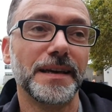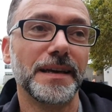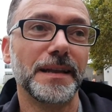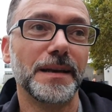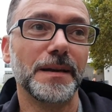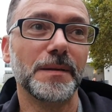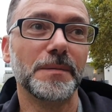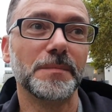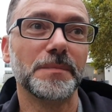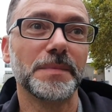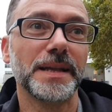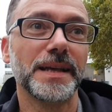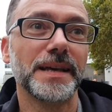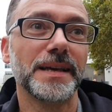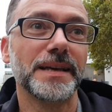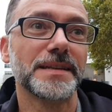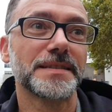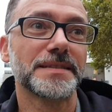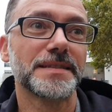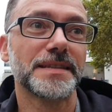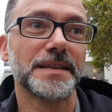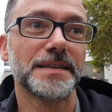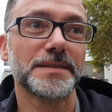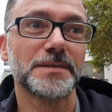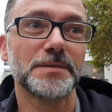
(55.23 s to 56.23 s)
Он очень
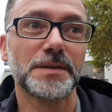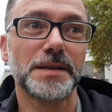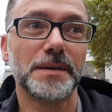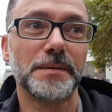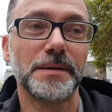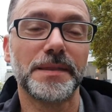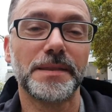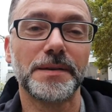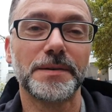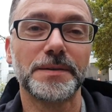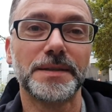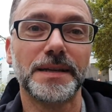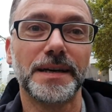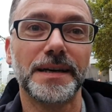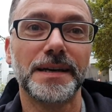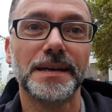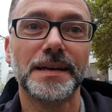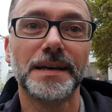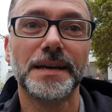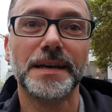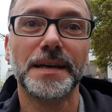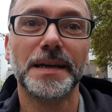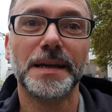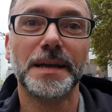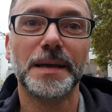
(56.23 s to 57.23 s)
упрямый человек,
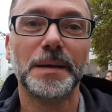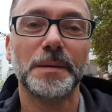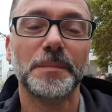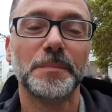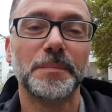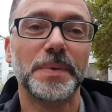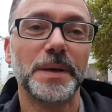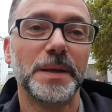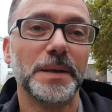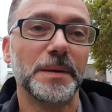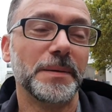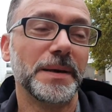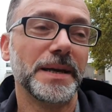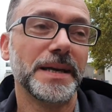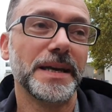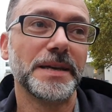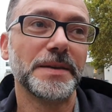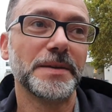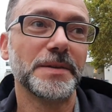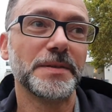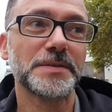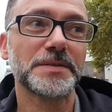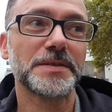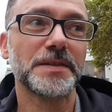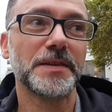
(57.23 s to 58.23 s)
но я не согласен с
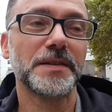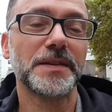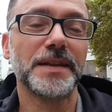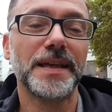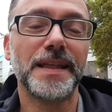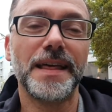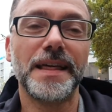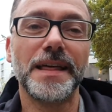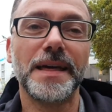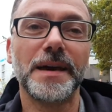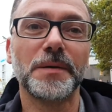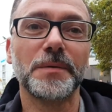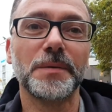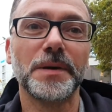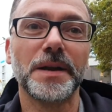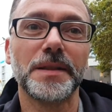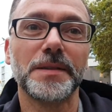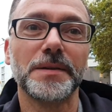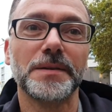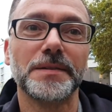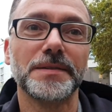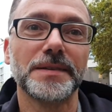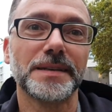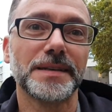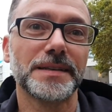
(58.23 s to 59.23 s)
тем, что
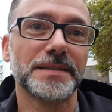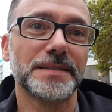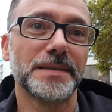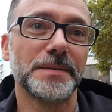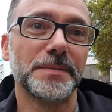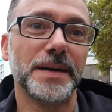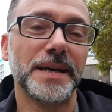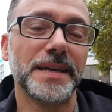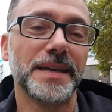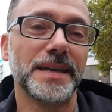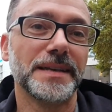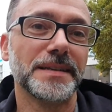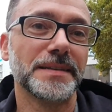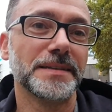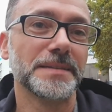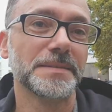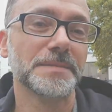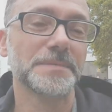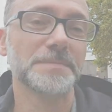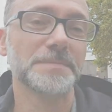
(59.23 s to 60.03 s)
Великобритания должна выйти из